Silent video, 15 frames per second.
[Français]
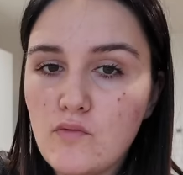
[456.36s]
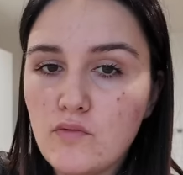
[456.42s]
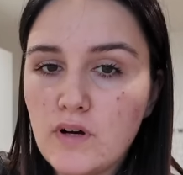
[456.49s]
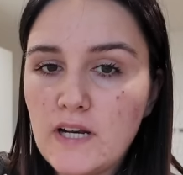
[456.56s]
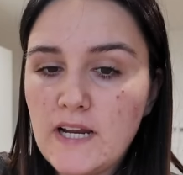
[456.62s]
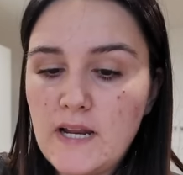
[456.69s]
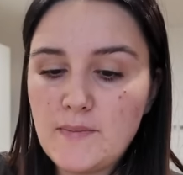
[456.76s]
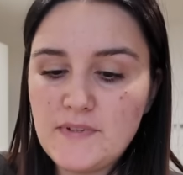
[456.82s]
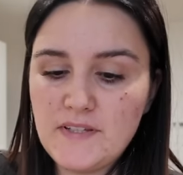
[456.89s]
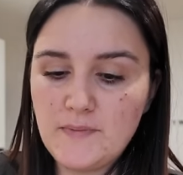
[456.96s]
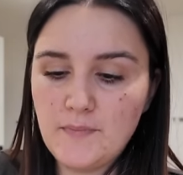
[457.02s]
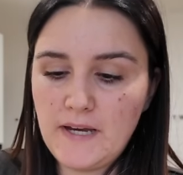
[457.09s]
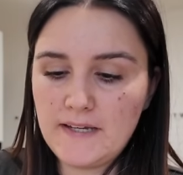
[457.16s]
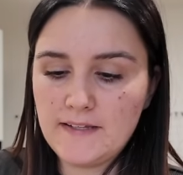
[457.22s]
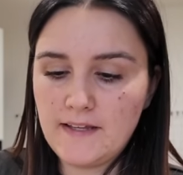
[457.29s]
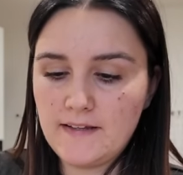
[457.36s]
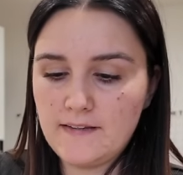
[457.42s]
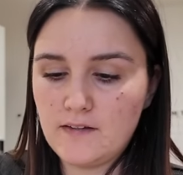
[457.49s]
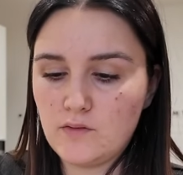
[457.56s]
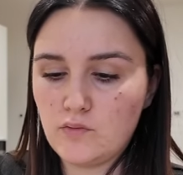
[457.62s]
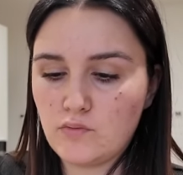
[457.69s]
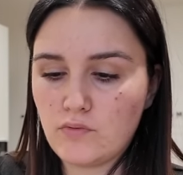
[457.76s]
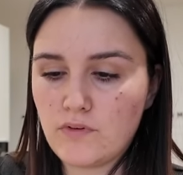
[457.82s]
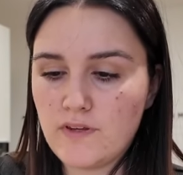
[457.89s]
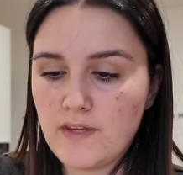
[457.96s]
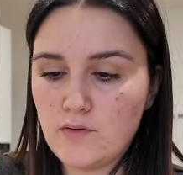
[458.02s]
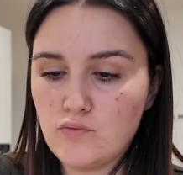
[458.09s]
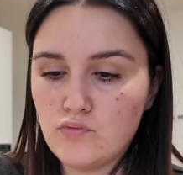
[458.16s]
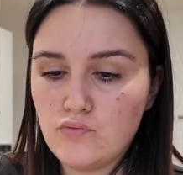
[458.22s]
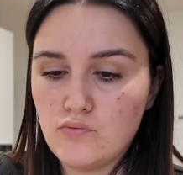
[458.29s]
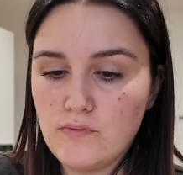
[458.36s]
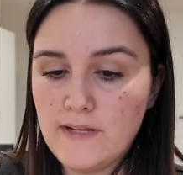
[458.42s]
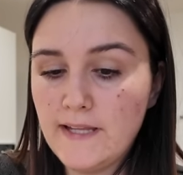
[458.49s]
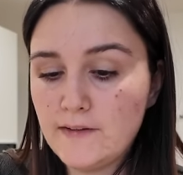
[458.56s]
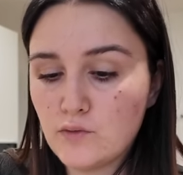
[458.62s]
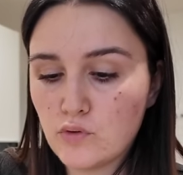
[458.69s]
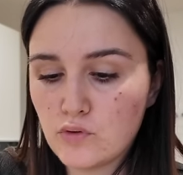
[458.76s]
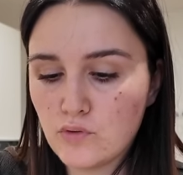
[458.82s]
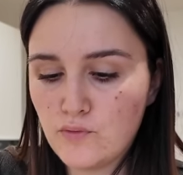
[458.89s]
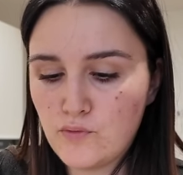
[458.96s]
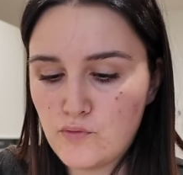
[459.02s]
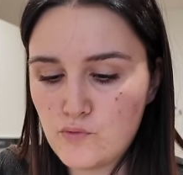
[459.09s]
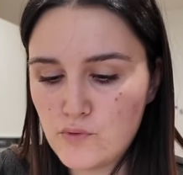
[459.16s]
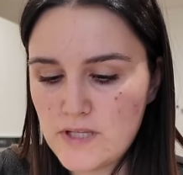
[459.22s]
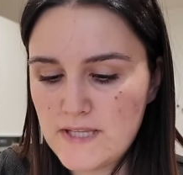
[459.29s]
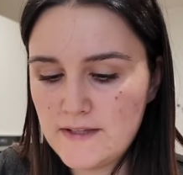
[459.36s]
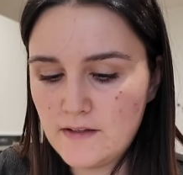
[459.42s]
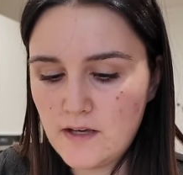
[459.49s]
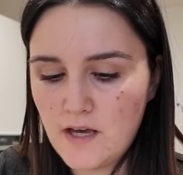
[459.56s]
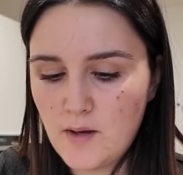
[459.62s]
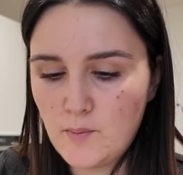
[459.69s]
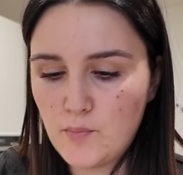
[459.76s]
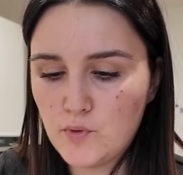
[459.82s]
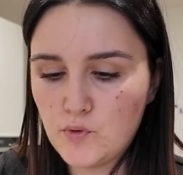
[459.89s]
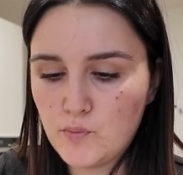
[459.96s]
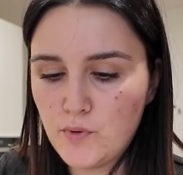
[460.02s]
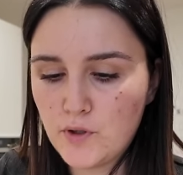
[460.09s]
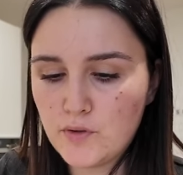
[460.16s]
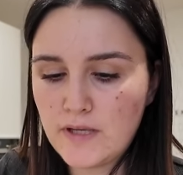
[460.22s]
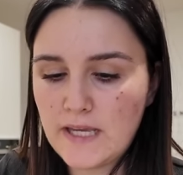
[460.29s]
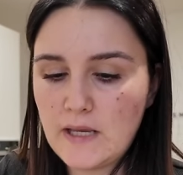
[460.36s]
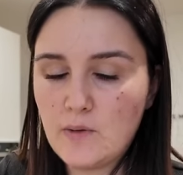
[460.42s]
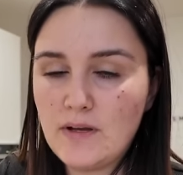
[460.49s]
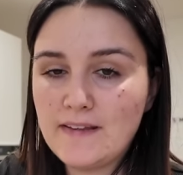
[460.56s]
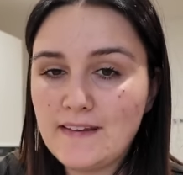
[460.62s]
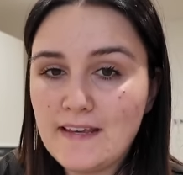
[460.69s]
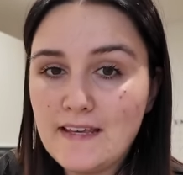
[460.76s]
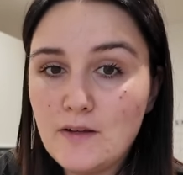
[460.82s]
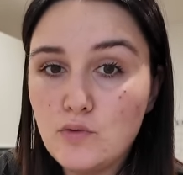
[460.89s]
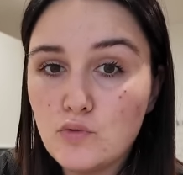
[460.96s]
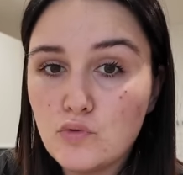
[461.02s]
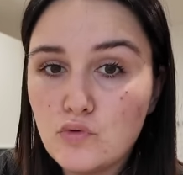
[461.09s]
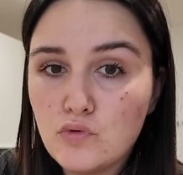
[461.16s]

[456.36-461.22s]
Voilà la petite marinade. Donc il y a du lait de coco fluide, un peu de beurre de cacahuète et du